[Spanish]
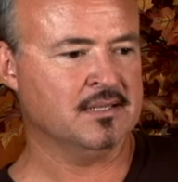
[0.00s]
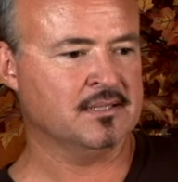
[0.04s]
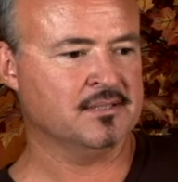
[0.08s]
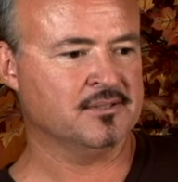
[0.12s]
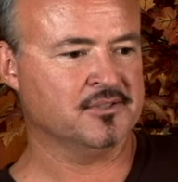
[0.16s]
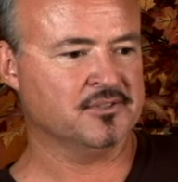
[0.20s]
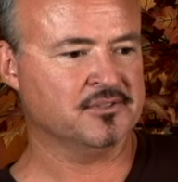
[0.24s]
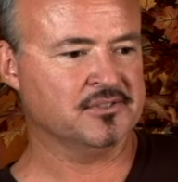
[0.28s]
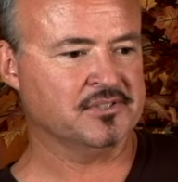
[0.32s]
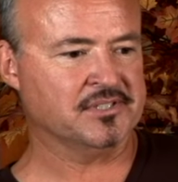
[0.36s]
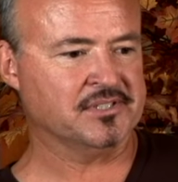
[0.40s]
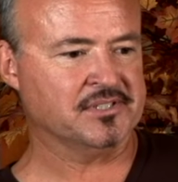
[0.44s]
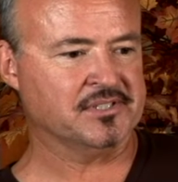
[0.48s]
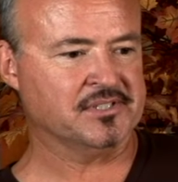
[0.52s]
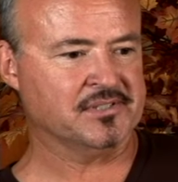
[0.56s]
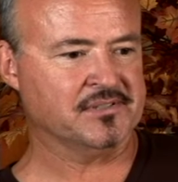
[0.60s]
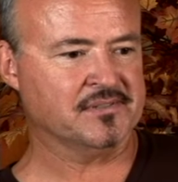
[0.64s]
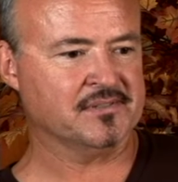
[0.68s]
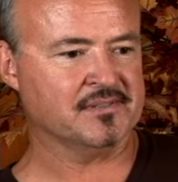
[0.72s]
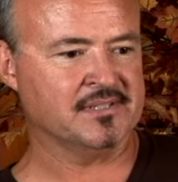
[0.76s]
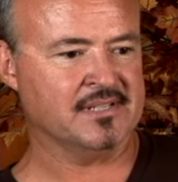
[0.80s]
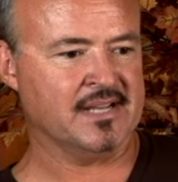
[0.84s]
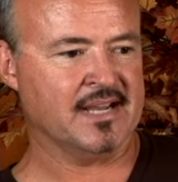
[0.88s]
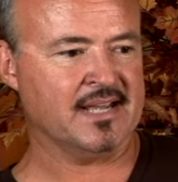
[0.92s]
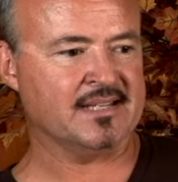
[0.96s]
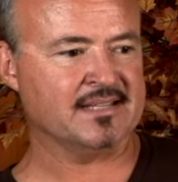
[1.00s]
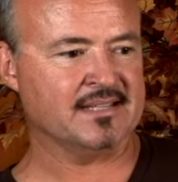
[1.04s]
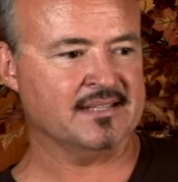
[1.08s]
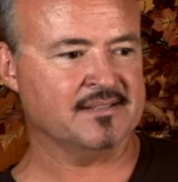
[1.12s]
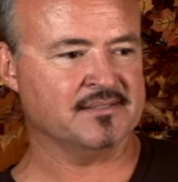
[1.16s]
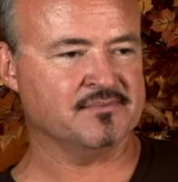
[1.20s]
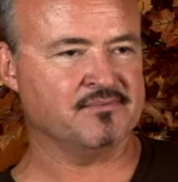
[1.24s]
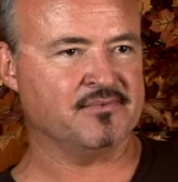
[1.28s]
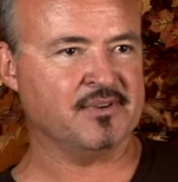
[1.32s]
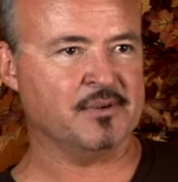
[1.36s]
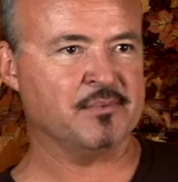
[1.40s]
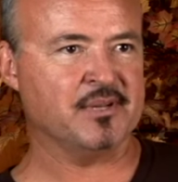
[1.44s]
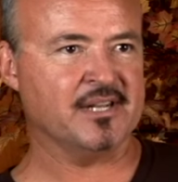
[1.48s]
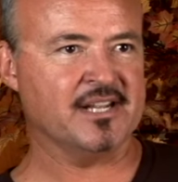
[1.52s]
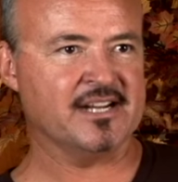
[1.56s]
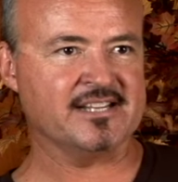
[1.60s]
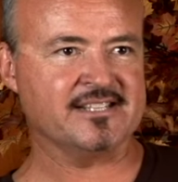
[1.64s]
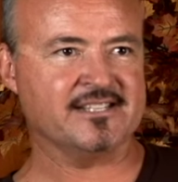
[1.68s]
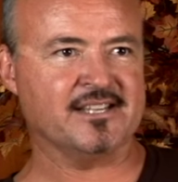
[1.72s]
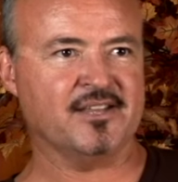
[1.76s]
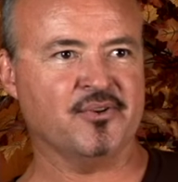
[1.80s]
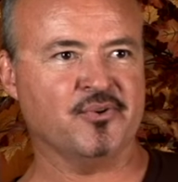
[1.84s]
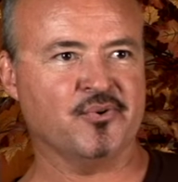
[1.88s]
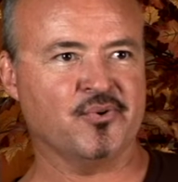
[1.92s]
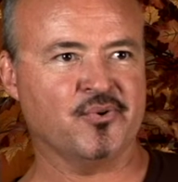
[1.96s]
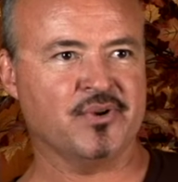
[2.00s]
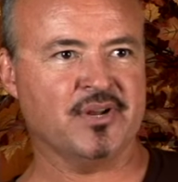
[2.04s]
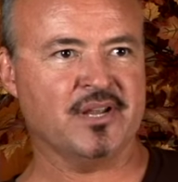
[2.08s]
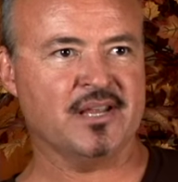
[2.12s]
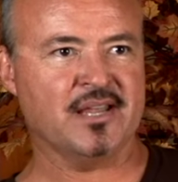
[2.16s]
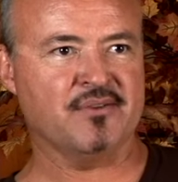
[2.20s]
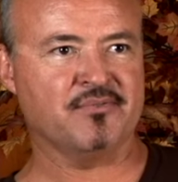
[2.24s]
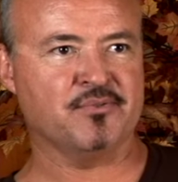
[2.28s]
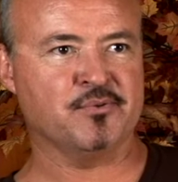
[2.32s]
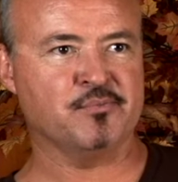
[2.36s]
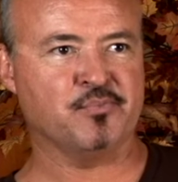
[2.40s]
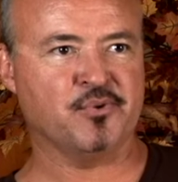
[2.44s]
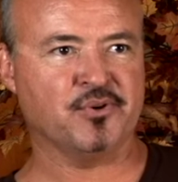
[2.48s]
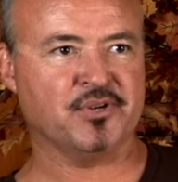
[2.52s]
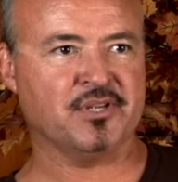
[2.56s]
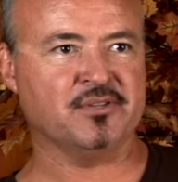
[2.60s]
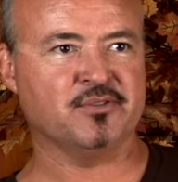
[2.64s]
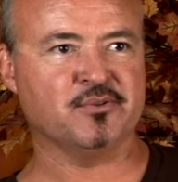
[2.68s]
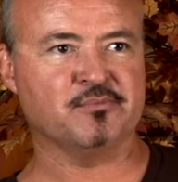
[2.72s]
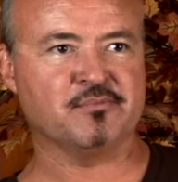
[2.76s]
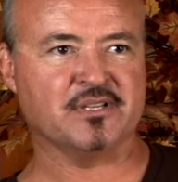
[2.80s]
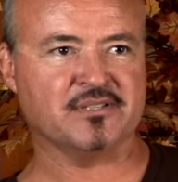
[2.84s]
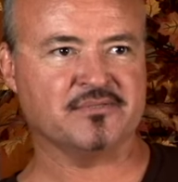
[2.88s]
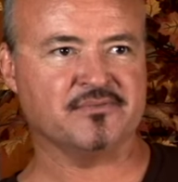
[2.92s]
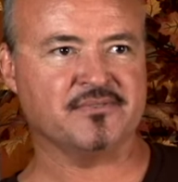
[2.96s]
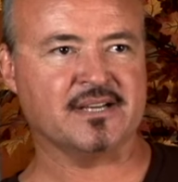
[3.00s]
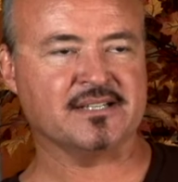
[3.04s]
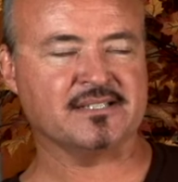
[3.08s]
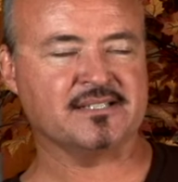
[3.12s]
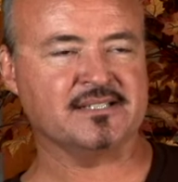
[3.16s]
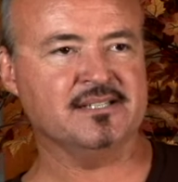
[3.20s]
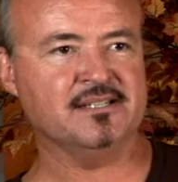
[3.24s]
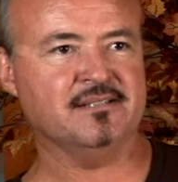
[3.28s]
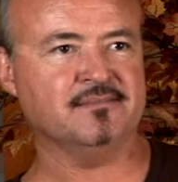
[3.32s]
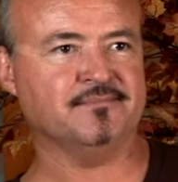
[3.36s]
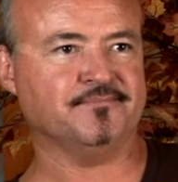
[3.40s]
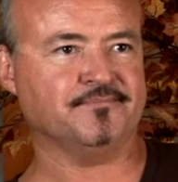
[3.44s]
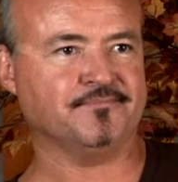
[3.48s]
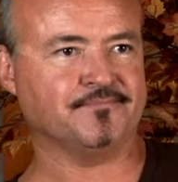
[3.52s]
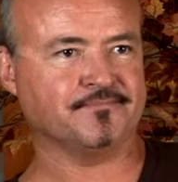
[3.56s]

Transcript: Entonces, ya familiarizado con ella fue un poquito más fácil,